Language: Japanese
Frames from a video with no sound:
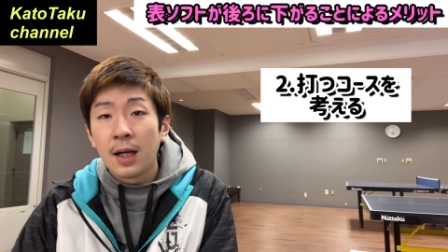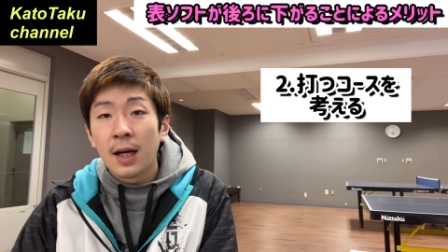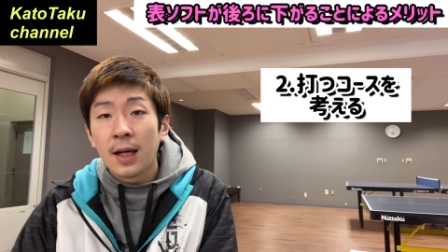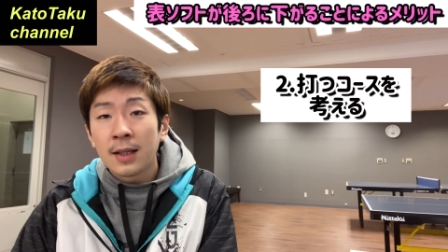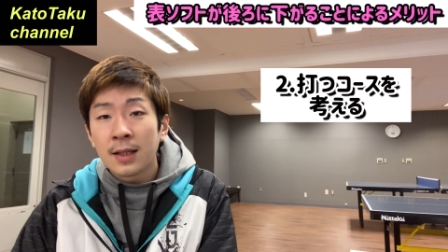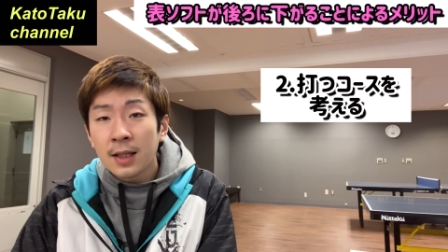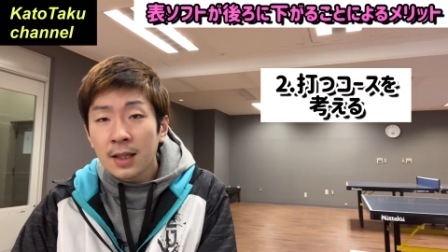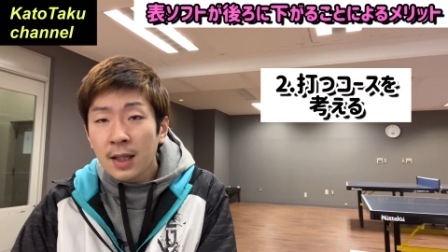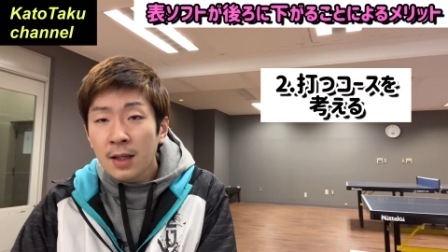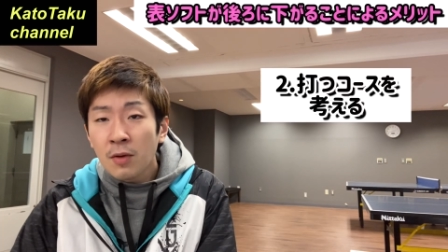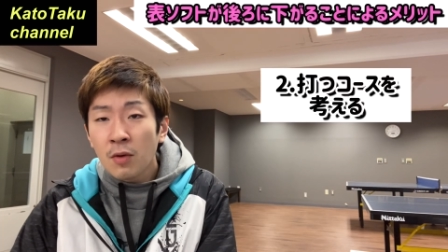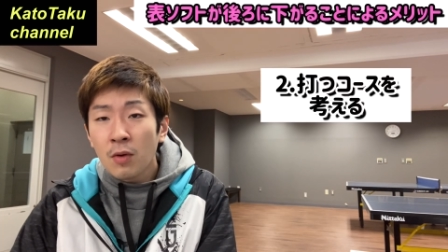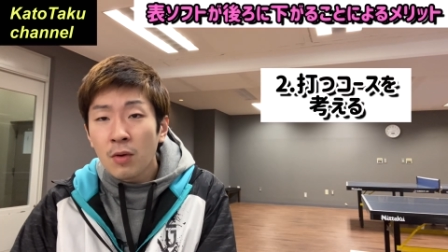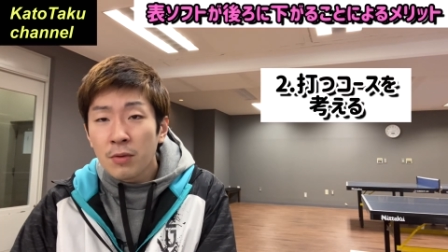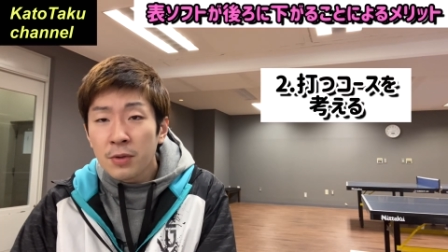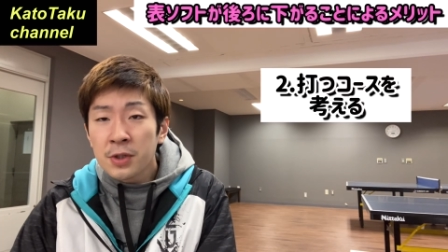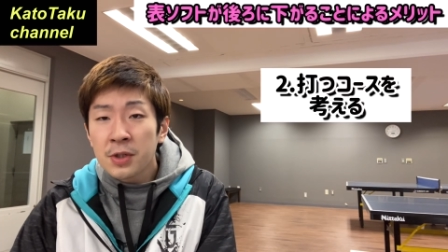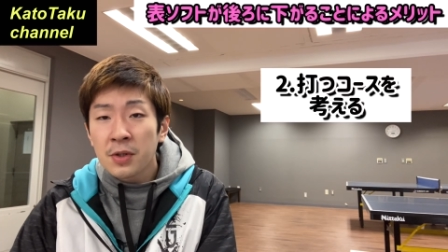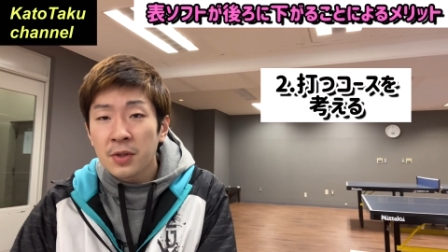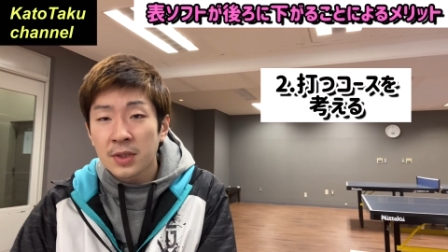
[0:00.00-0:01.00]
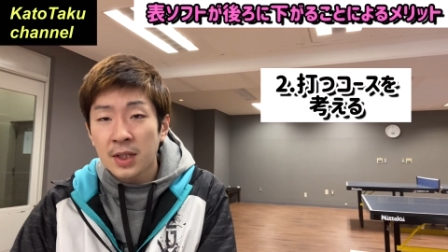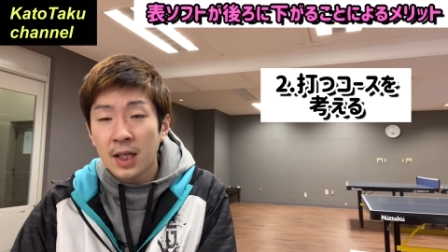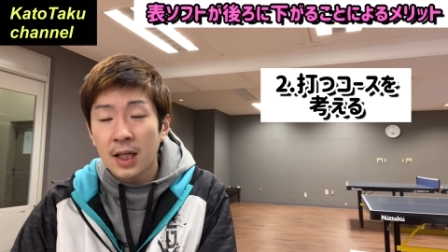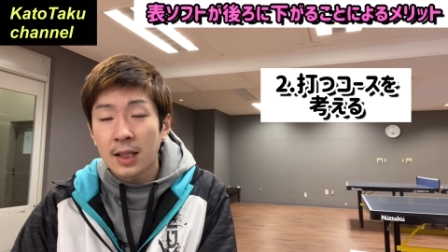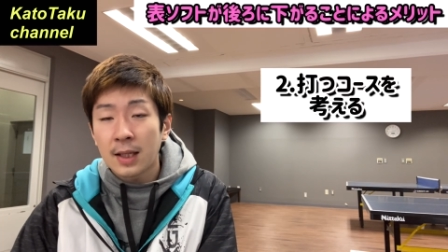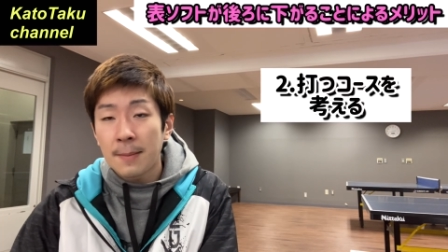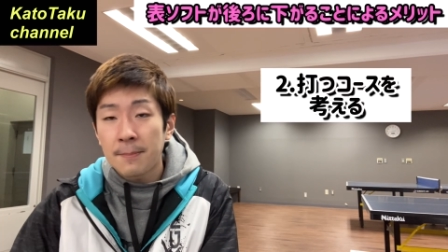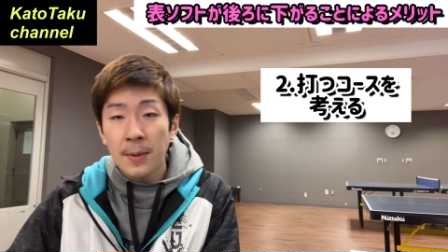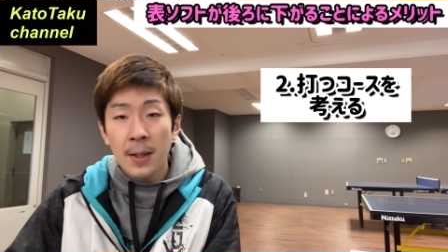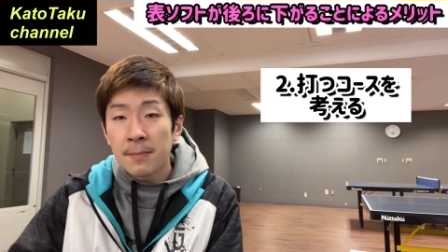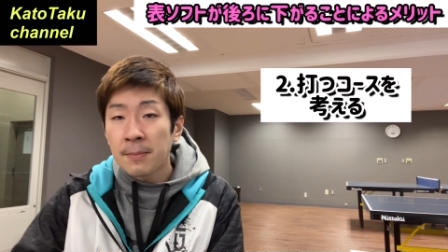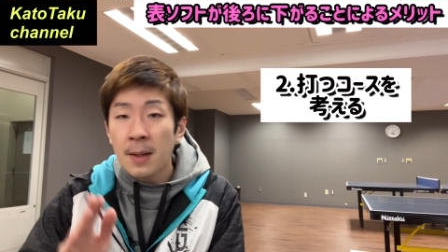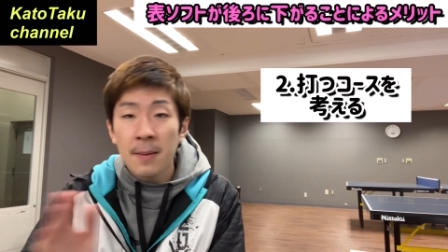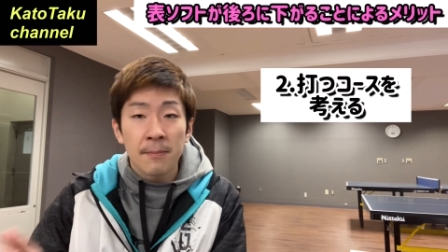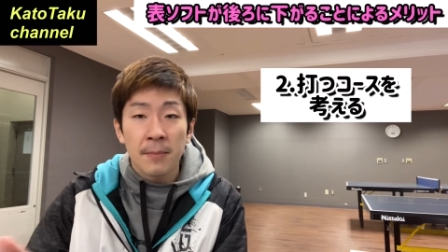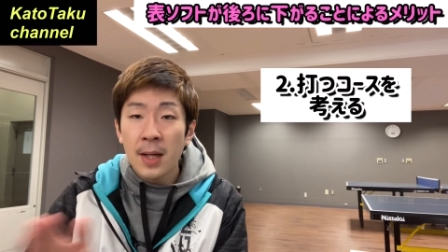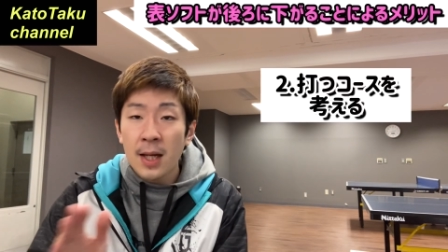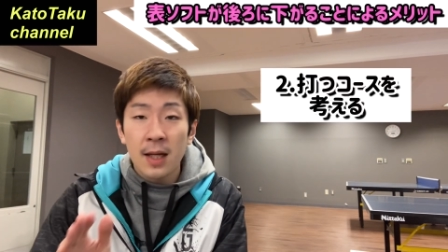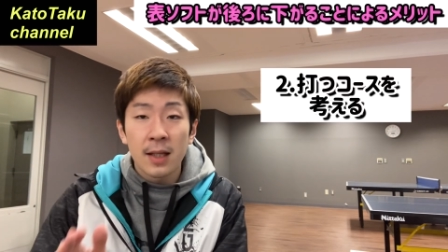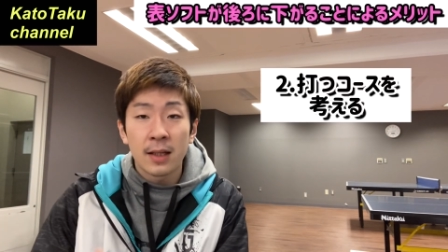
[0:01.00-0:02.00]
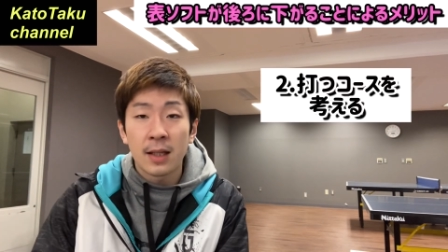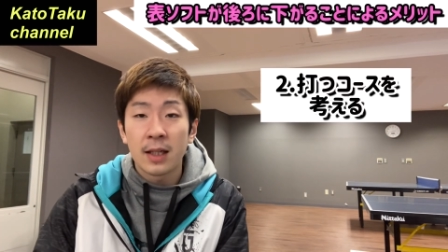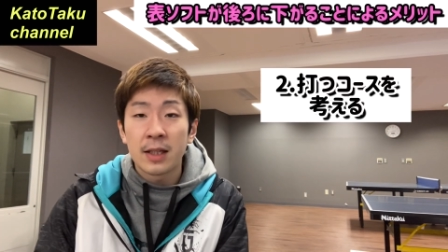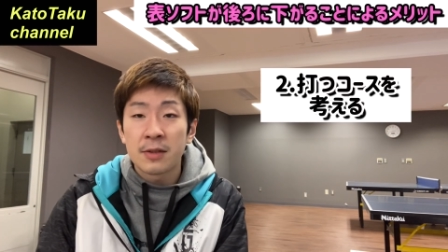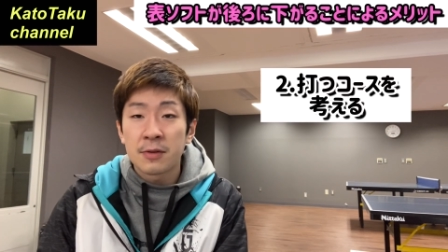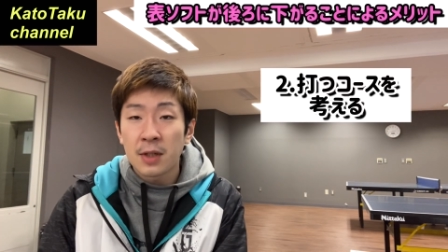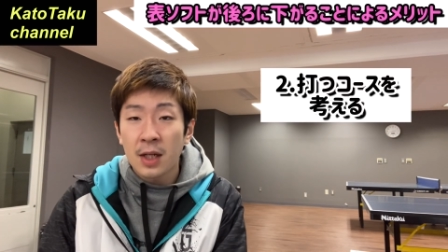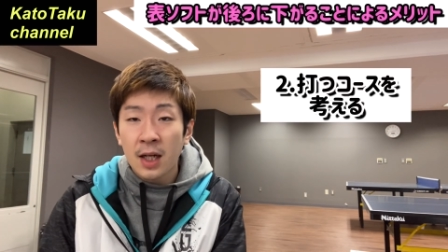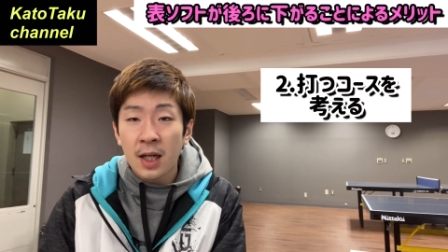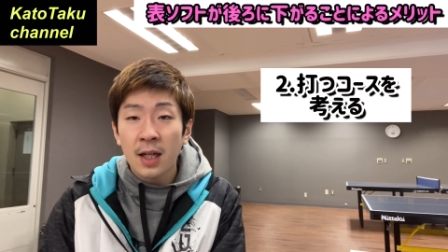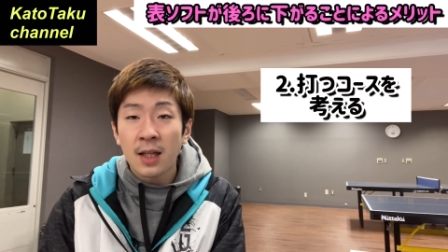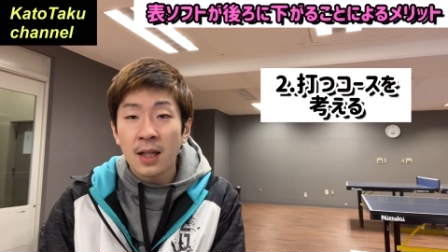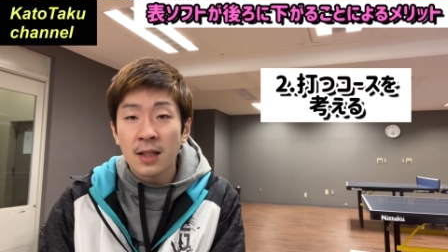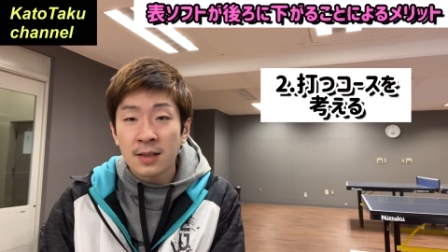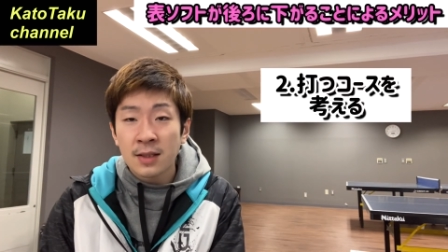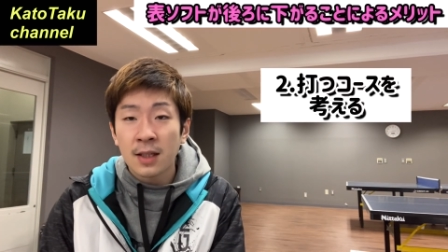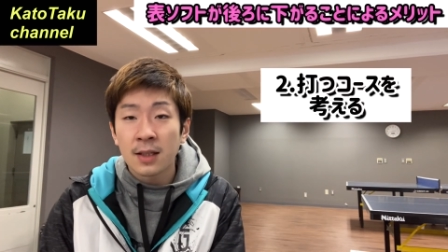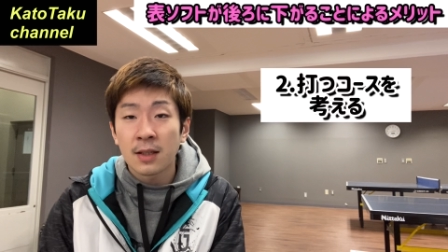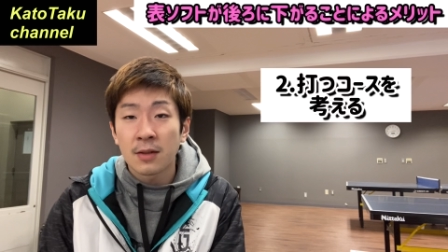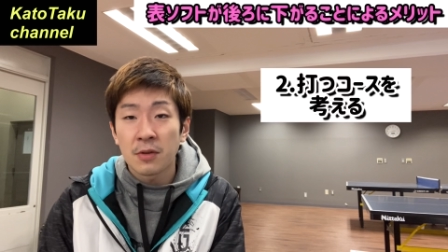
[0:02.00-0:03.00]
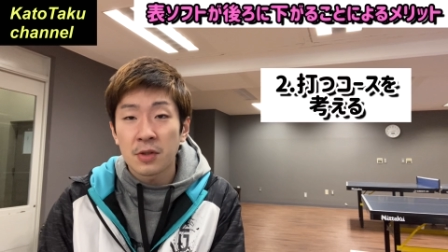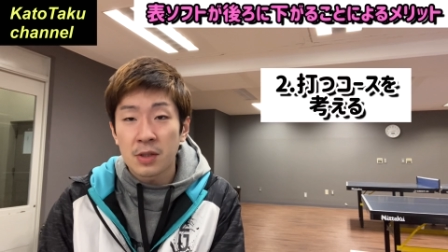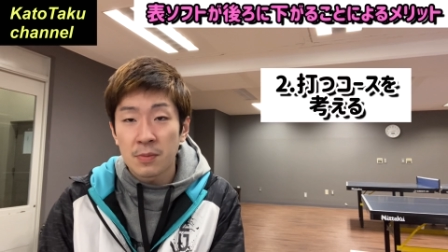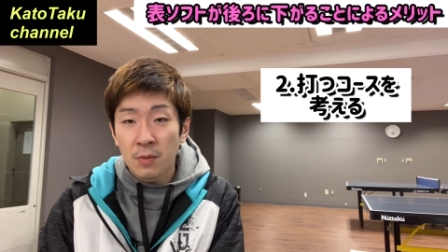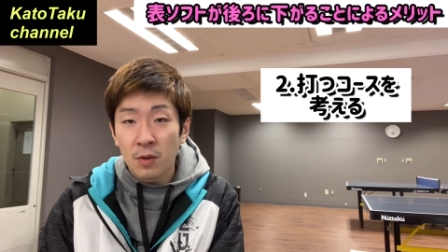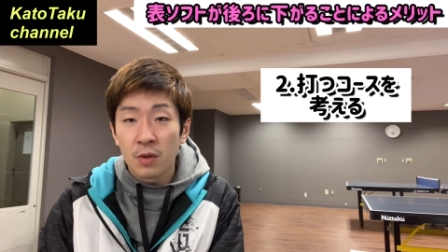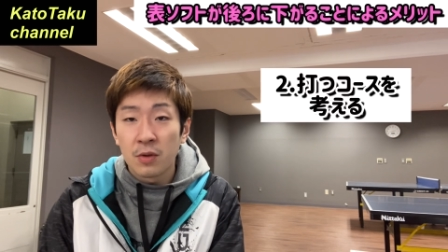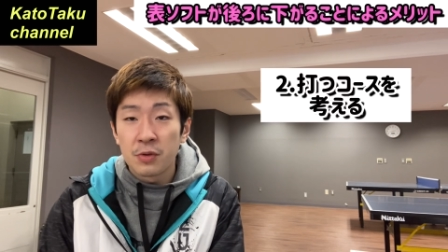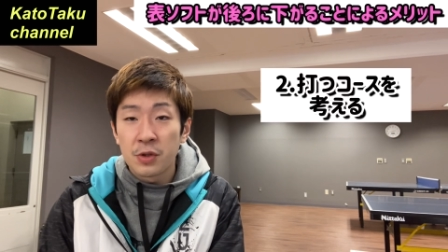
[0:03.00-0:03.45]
ただこう後ろ下がってバンバンバンっていくら体使ったとしても